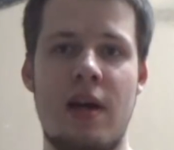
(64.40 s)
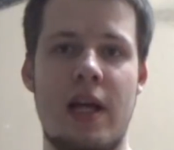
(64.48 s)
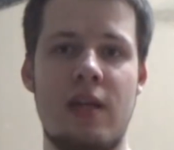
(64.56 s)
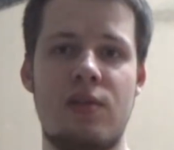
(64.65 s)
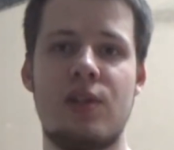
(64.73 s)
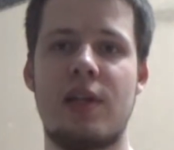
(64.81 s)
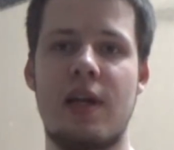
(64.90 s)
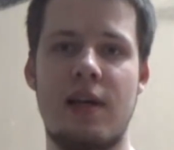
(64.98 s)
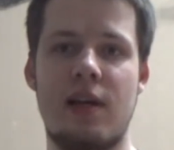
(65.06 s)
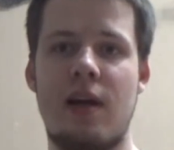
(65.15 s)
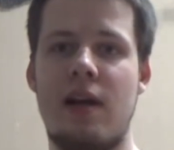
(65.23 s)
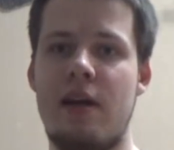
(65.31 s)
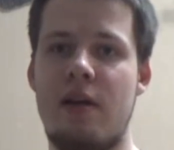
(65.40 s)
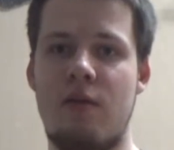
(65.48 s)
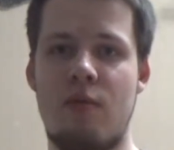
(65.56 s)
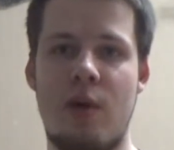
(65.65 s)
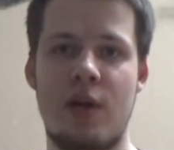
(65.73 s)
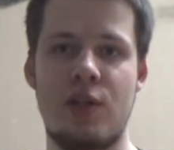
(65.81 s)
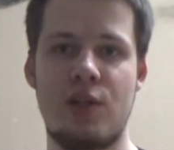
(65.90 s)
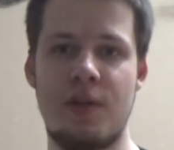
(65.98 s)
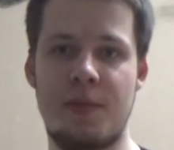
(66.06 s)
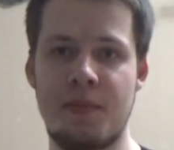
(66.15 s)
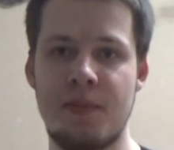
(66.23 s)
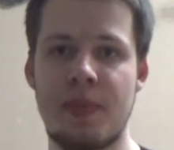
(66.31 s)
они вчера играли в
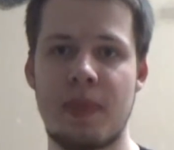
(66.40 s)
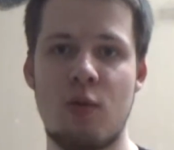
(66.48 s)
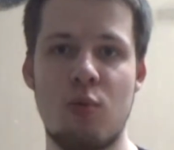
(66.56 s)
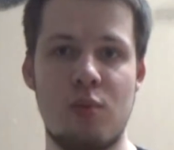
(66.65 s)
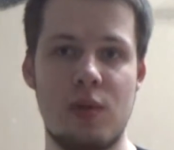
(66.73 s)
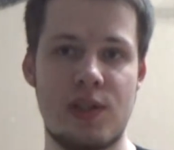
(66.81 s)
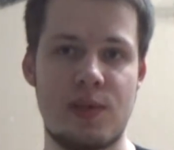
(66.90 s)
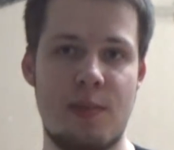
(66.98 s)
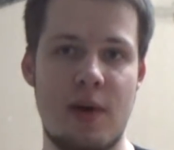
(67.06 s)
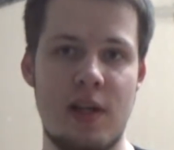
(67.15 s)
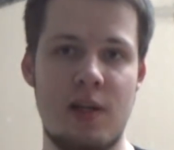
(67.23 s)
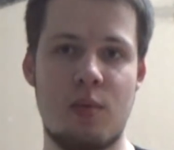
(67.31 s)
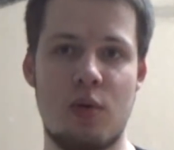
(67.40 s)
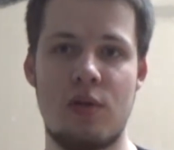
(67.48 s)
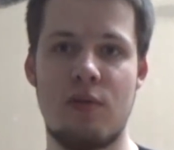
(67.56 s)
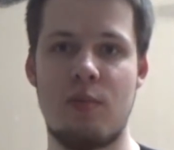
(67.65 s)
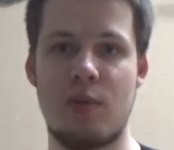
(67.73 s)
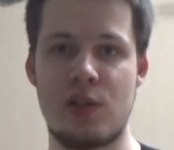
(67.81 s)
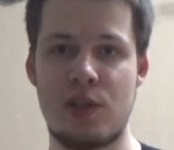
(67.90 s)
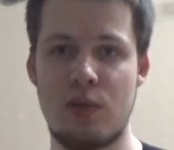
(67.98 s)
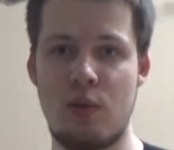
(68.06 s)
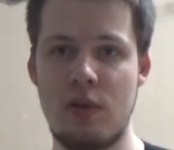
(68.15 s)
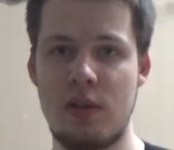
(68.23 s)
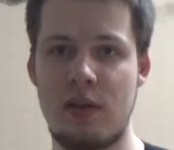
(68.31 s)
матче Кубка Испании против
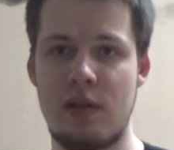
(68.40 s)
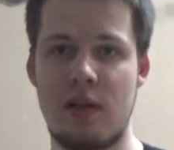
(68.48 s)
Барселоны.